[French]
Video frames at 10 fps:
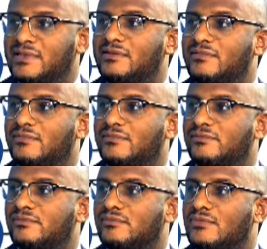Donc on ne se
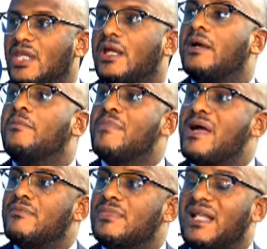réveille pas un matin, on dit...
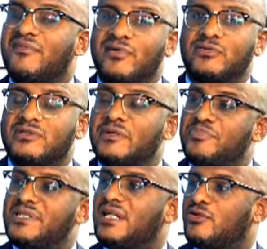Je... Même la
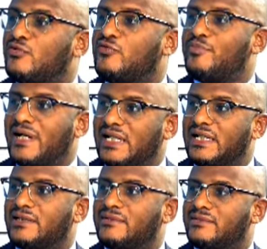vente des pizzas dont vous
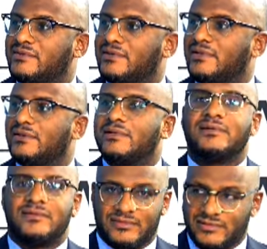parlez,
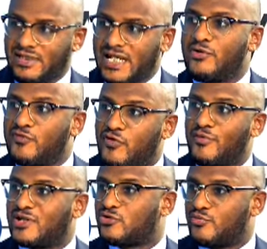il y a
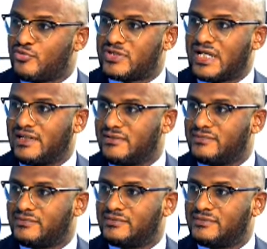une formation pour ça.